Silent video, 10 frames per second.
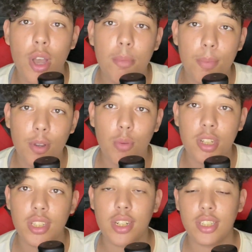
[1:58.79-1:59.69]

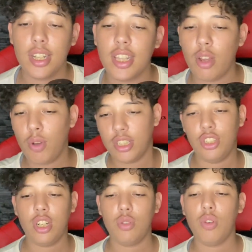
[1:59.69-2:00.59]
وامامكم غنشارجي غندخل واحد
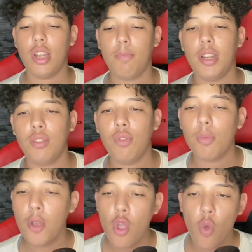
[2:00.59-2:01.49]
10 دولار بلاتفورم